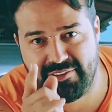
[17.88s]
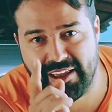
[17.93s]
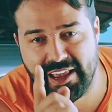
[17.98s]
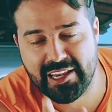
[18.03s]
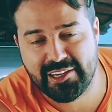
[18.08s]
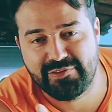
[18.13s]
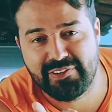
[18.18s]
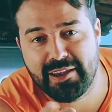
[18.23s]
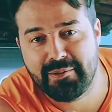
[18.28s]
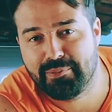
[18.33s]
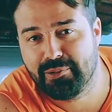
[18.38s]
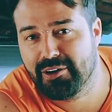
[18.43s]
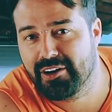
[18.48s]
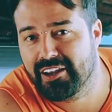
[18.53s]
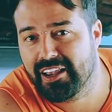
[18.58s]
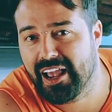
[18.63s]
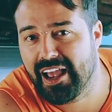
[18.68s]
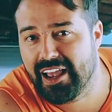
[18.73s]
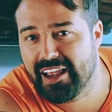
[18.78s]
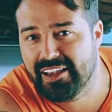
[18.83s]
vez veio por
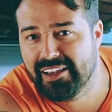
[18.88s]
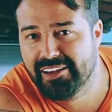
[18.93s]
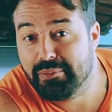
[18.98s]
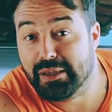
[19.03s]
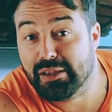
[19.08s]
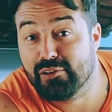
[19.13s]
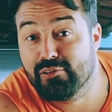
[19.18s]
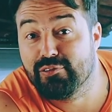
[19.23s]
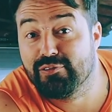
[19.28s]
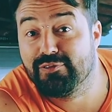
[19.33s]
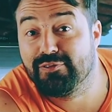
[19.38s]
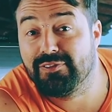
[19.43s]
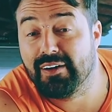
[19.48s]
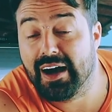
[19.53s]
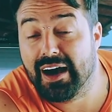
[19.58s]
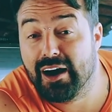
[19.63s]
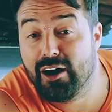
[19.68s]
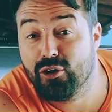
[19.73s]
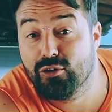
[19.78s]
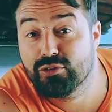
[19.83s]
quem? Pelo
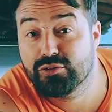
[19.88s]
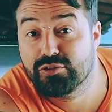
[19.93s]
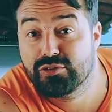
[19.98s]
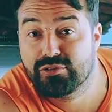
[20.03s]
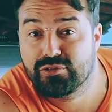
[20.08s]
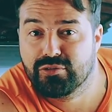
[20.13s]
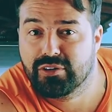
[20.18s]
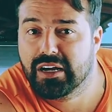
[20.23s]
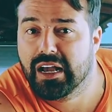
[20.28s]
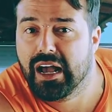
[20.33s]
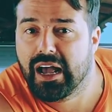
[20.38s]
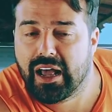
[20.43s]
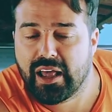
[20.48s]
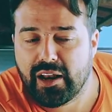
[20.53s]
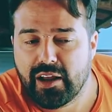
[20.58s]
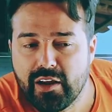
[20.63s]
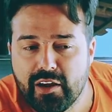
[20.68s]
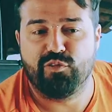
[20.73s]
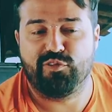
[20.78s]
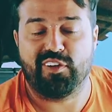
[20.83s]
Fausto, cara.
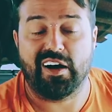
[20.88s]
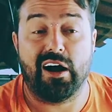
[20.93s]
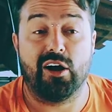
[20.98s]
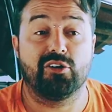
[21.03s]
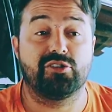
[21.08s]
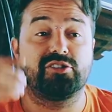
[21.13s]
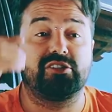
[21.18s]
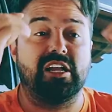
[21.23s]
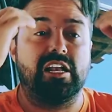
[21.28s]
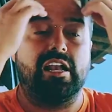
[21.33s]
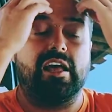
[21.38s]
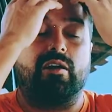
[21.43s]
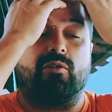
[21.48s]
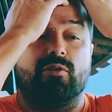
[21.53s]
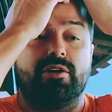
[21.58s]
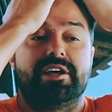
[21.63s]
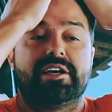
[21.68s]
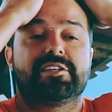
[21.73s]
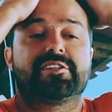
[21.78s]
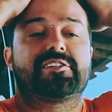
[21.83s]
O Fausto ele é
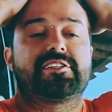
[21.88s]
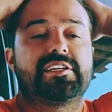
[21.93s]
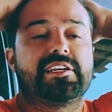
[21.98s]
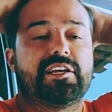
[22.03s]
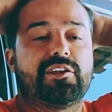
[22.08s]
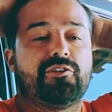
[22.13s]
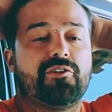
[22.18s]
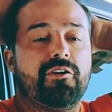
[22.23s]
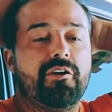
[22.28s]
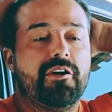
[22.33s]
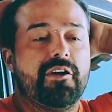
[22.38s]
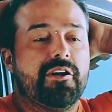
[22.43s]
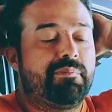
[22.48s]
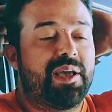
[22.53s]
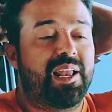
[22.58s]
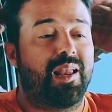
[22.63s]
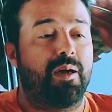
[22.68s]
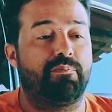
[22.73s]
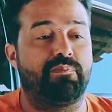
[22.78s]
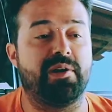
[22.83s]
conhecido
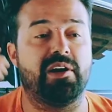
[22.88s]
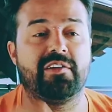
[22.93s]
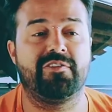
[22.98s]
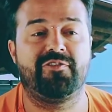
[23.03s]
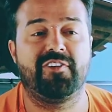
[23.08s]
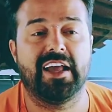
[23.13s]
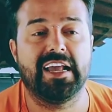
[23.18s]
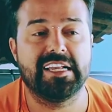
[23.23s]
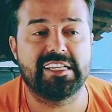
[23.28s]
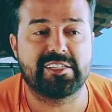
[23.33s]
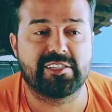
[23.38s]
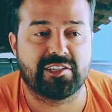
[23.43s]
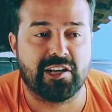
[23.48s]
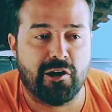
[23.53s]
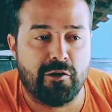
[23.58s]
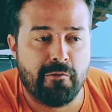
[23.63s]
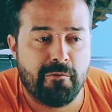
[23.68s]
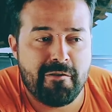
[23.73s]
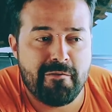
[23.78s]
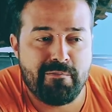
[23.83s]
pela
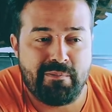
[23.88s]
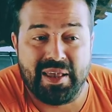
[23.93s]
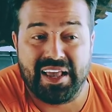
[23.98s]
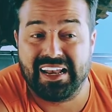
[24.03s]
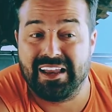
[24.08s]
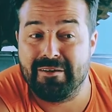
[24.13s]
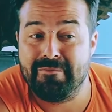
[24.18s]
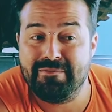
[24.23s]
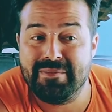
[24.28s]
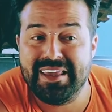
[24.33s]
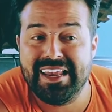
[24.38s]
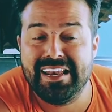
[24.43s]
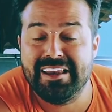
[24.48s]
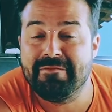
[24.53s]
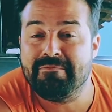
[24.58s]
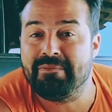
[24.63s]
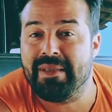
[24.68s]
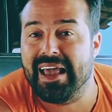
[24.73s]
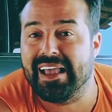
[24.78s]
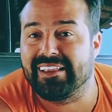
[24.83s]
perfeição e pela
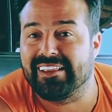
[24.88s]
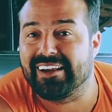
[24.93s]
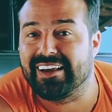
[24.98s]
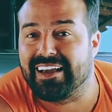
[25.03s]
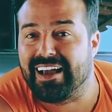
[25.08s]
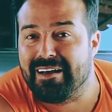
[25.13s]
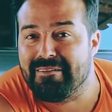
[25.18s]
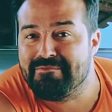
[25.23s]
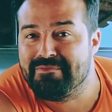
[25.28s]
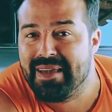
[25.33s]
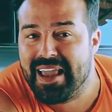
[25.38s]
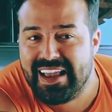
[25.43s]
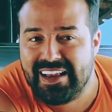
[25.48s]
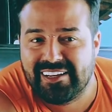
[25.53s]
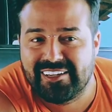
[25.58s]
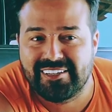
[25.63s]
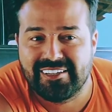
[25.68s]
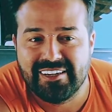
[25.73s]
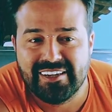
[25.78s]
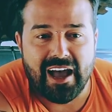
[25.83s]

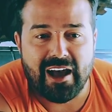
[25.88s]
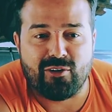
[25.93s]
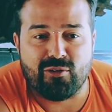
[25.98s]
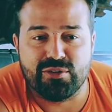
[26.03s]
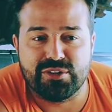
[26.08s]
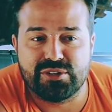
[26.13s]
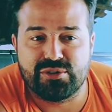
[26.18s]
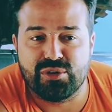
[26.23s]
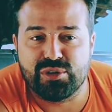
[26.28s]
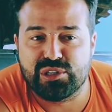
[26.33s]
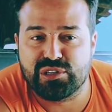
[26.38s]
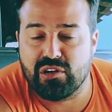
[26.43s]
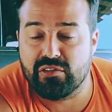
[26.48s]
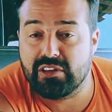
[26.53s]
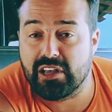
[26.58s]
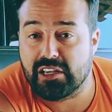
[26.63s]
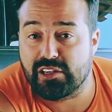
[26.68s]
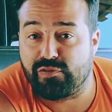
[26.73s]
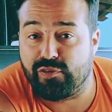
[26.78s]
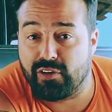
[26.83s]
milimetricamente a construção
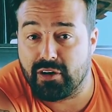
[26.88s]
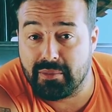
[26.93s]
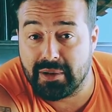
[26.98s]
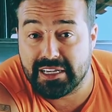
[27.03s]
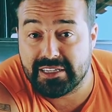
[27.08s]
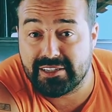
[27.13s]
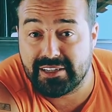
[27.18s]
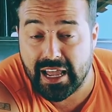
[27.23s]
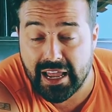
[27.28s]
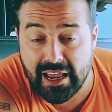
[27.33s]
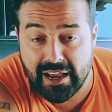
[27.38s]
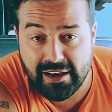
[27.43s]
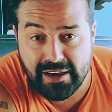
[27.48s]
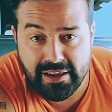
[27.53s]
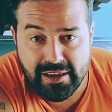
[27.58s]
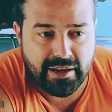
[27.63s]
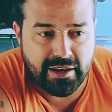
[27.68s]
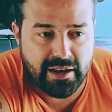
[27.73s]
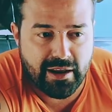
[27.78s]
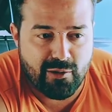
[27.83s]
das formas dele.
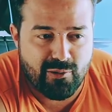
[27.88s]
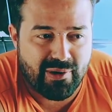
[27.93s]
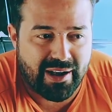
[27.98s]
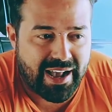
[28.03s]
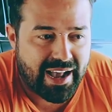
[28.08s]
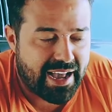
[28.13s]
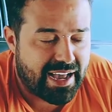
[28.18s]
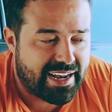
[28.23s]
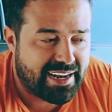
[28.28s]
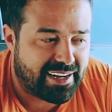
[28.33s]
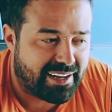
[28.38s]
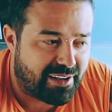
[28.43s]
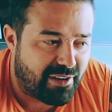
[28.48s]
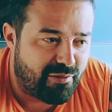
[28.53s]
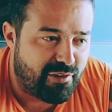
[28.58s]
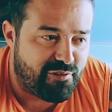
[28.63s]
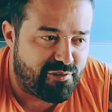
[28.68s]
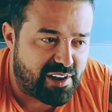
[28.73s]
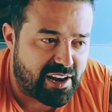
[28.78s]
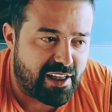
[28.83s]
Ele é um cara que eu
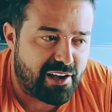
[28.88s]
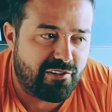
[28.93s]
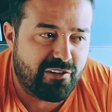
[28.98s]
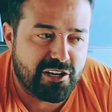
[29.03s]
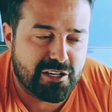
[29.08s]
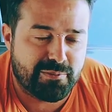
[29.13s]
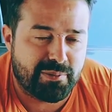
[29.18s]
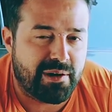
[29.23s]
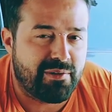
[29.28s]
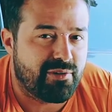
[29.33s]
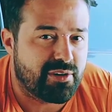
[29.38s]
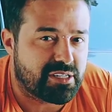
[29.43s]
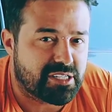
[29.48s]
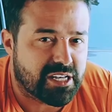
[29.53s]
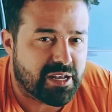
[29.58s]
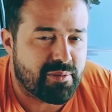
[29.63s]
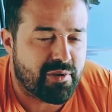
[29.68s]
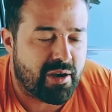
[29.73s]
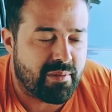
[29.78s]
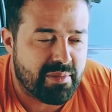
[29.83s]
vou falar coisa para
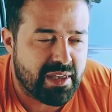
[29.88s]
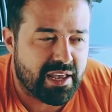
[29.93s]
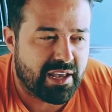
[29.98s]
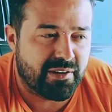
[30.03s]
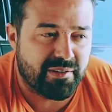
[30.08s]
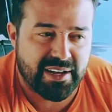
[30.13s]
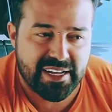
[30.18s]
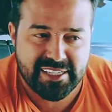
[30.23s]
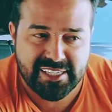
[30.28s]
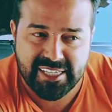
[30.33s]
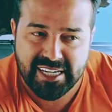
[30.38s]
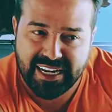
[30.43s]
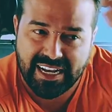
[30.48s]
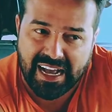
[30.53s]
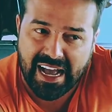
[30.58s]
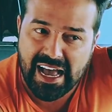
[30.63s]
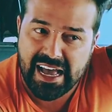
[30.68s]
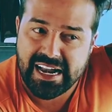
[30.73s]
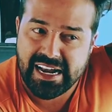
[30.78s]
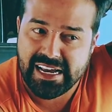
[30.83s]
você, meu amigo. Esse
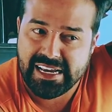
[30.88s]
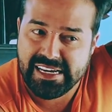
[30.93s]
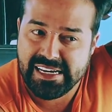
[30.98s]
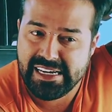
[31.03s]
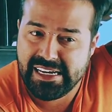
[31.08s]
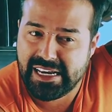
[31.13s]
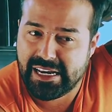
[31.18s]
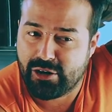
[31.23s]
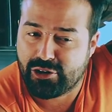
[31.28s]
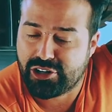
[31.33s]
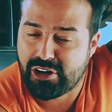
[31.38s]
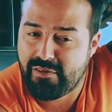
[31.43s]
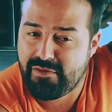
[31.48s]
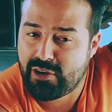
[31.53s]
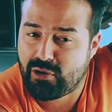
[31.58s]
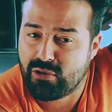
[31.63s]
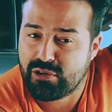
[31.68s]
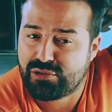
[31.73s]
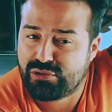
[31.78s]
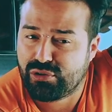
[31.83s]
cara aí, eu já vi
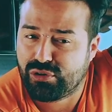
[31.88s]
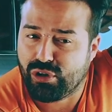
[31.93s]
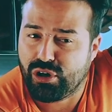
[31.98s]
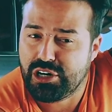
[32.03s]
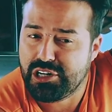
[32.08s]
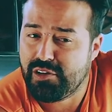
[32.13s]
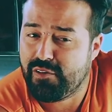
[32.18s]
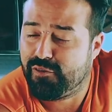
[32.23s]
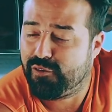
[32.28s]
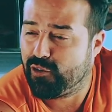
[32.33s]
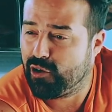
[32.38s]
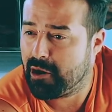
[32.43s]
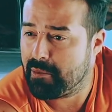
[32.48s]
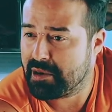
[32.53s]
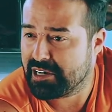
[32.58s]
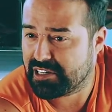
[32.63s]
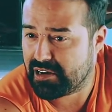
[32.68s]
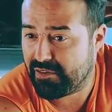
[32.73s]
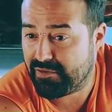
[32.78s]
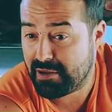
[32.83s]
construtor de
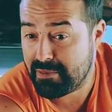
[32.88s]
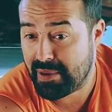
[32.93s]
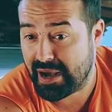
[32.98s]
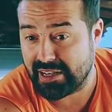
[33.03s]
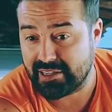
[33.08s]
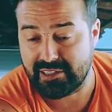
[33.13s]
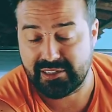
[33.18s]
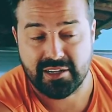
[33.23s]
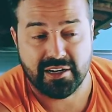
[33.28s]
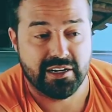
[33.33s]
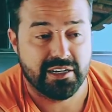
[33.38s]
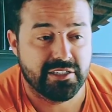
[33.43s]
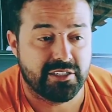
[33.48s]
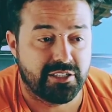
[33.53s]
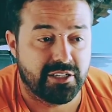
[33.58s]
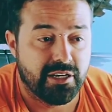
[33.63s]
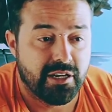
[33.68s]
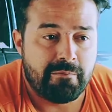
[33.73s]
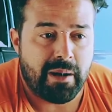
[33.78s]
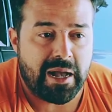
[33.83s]
forma, já vi
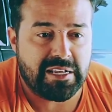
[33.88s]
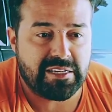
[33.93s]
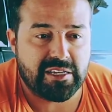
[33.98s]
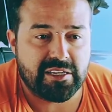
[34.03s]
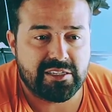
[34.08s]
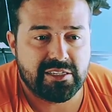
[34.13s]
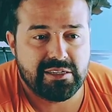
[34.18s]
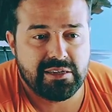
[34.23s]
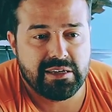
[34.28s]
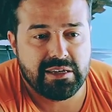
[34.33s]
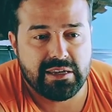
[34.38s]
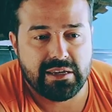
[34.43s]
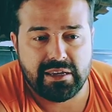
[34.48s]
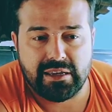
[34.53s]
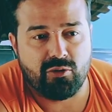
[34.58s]
bastante, mas assim,